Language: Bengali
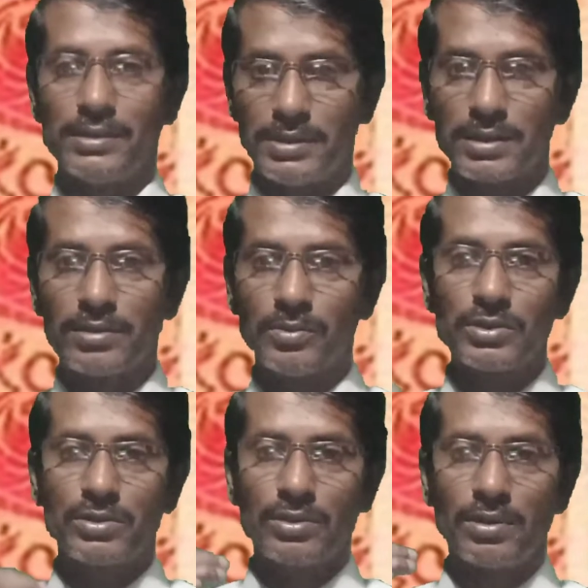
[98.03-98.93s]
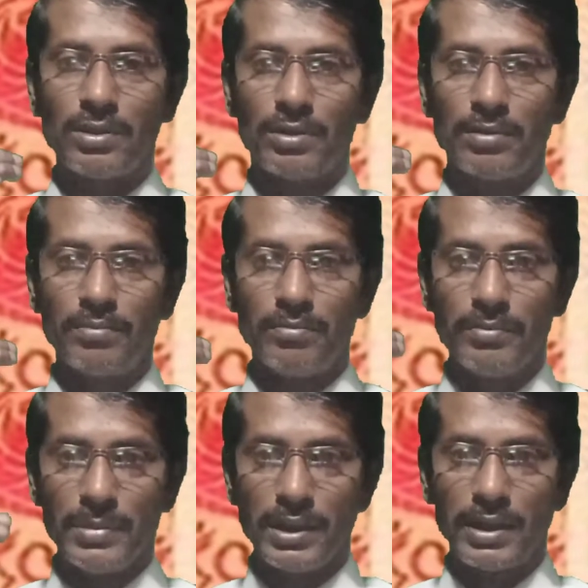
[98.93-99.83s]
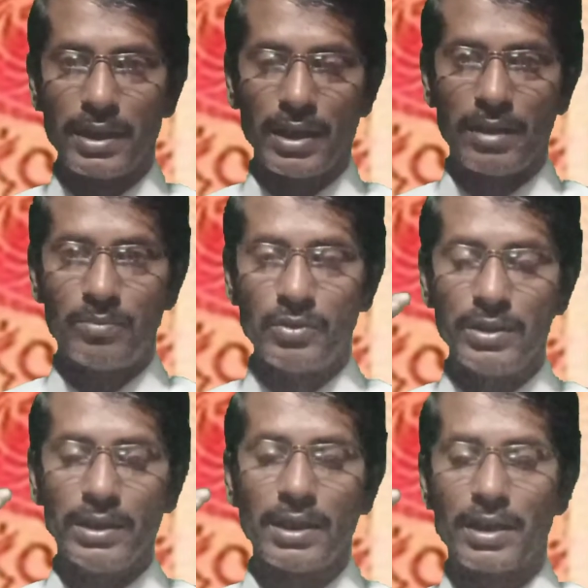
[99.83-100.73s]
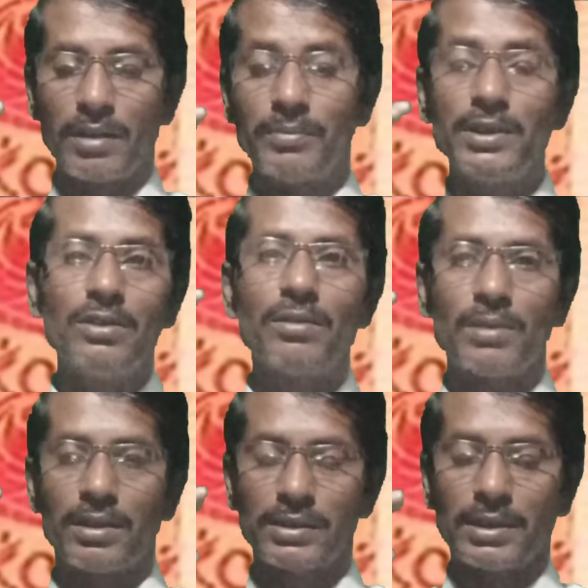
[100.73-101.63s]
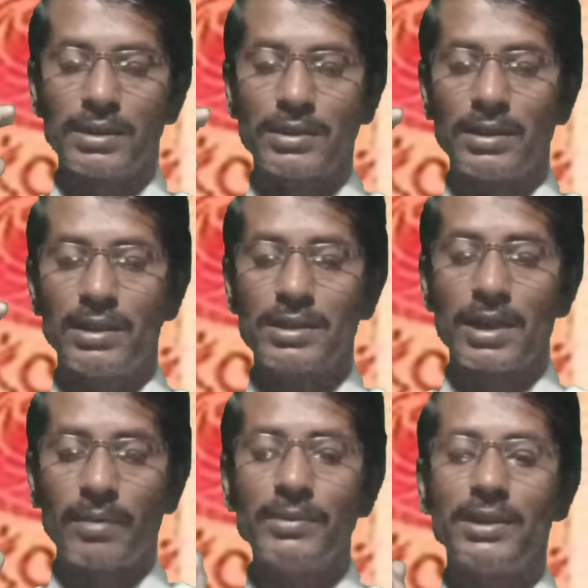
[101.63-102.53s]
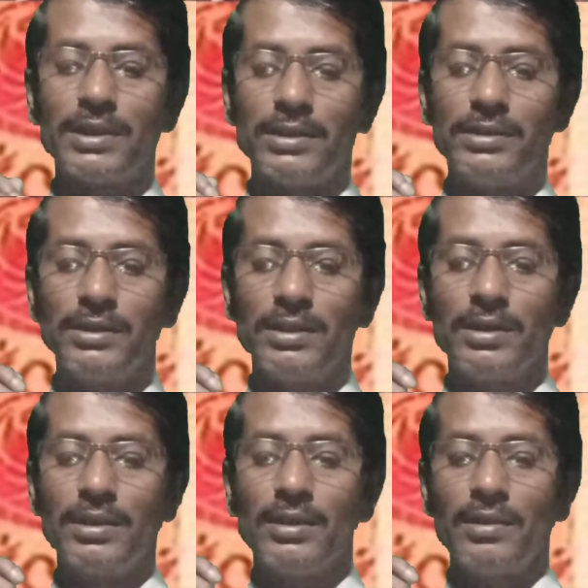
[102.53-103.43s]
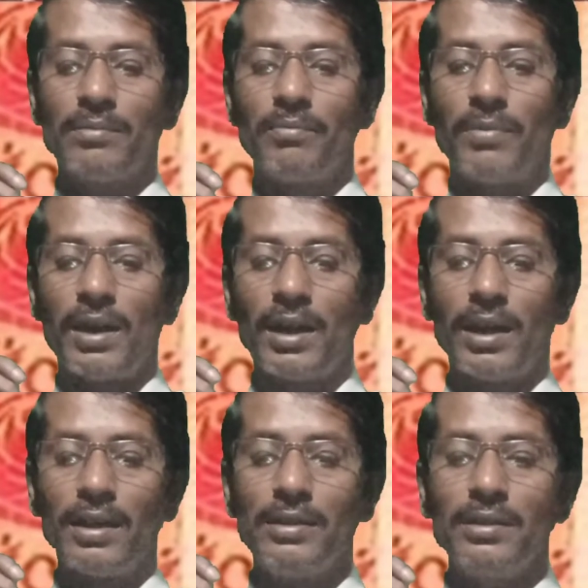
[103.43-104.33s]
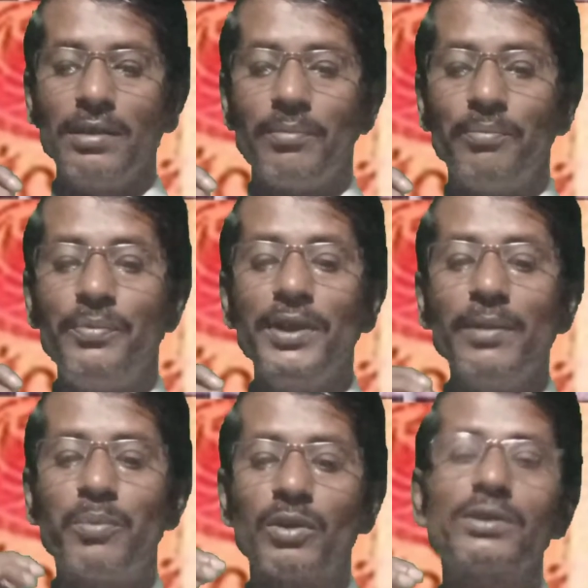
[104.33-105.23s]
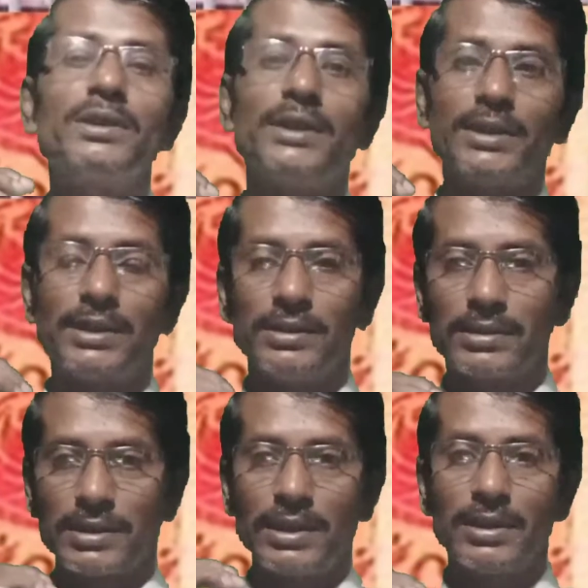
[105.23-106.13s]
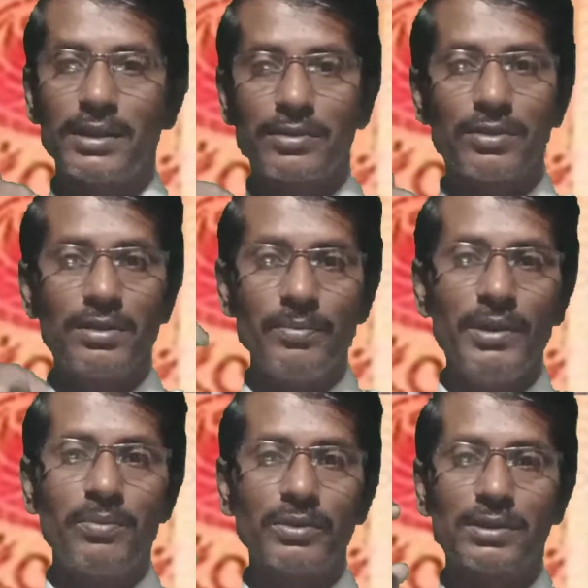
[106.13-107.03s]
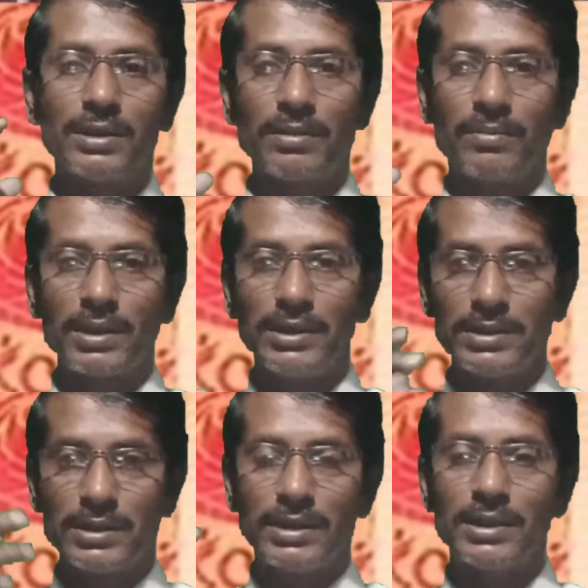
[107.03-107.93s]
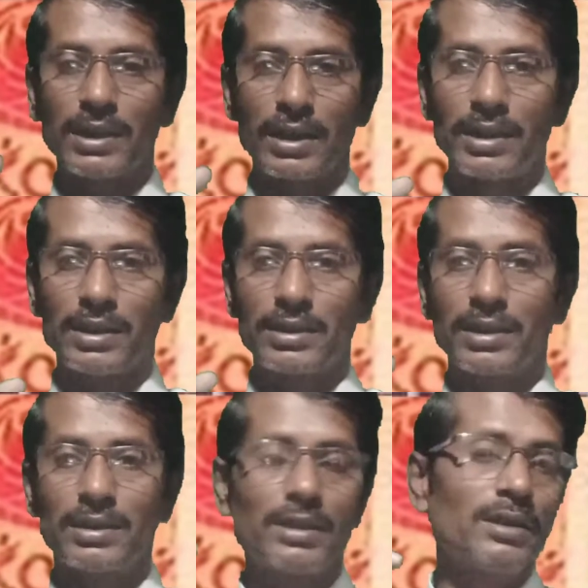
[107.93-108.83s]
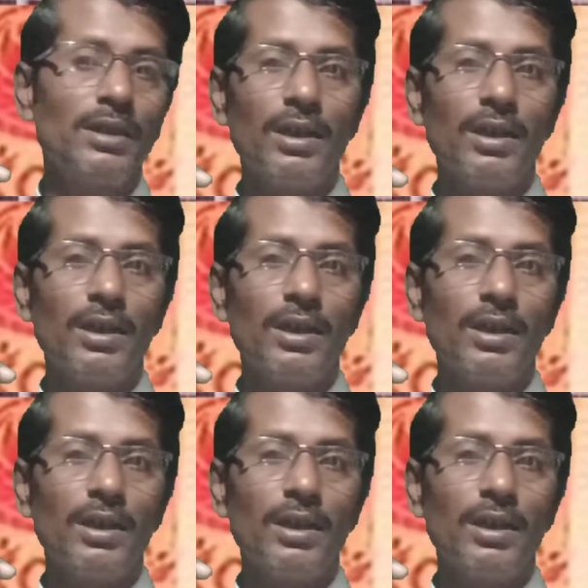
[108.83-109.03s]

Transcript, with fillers: যে সমস্ত মেয়েরা মহিলারা বিধবা অর্থাৎ স্বামী নেই বা বিপত্নিক ছেলেদের যদি বিপত্নিক মানে স্ত্রী থাকে না তাদের